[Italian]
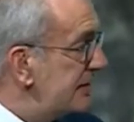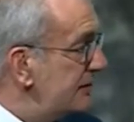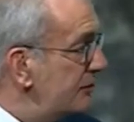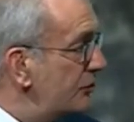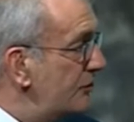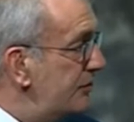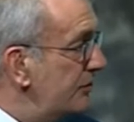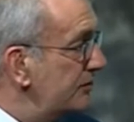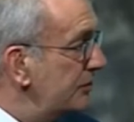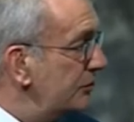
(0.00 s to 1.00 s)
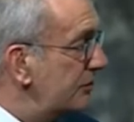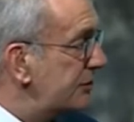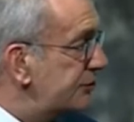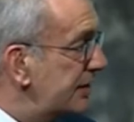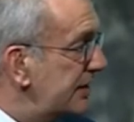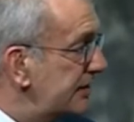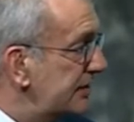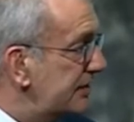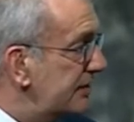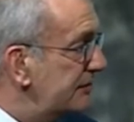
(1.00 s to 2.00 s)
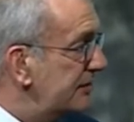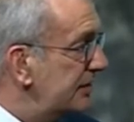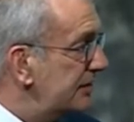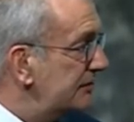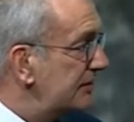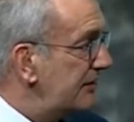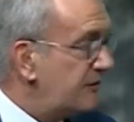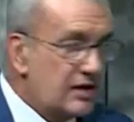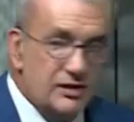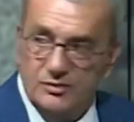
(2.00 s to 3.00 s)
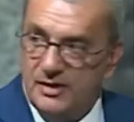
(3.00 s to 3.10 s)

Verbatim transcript: anni dopo in una scena del crimine? Avvocato